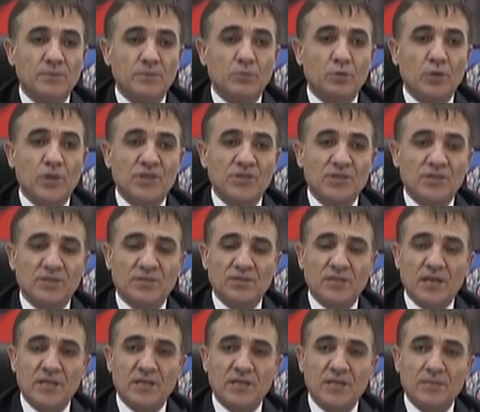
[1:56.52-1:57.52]
müracaat
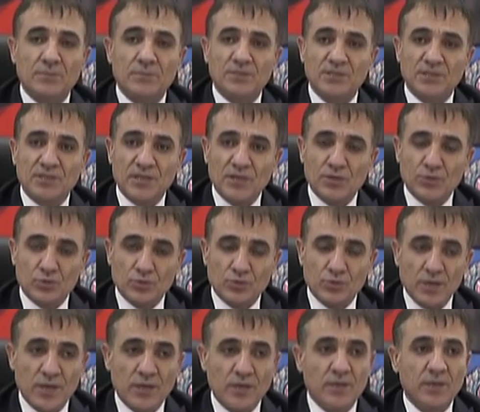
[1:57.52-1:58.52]
tarihleri bittikten
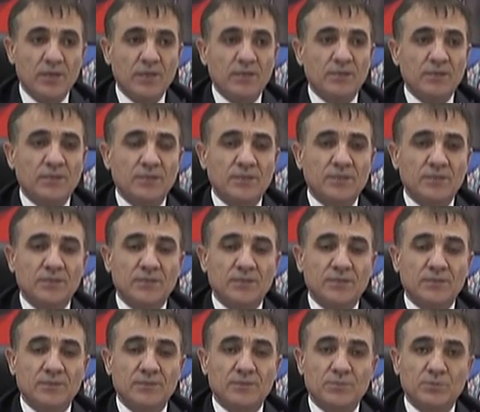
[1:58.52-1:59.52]
sonra
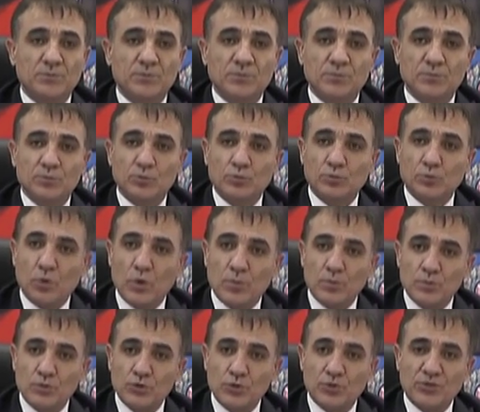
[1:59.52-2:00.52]
e,
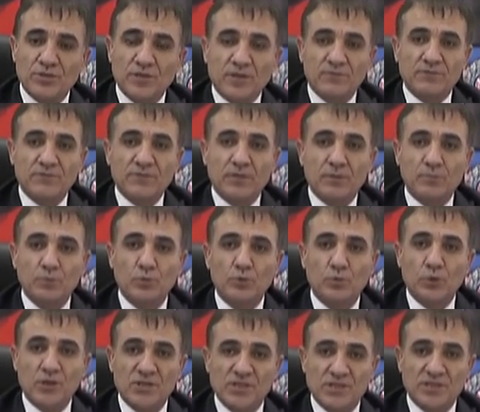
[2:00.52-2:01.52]
komisyon tarafından bu
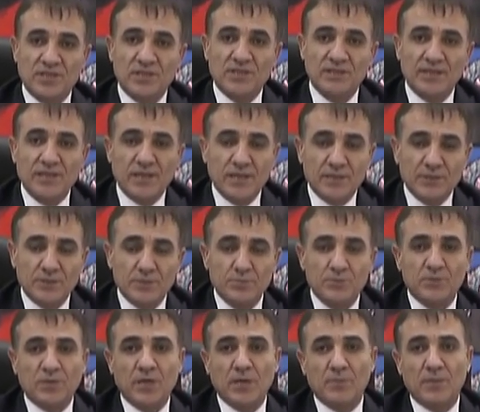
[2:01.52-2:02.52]
müracaatlar
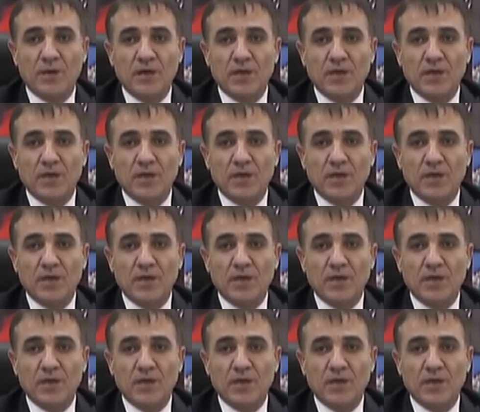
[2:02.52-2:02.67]
değerlendirip Tarım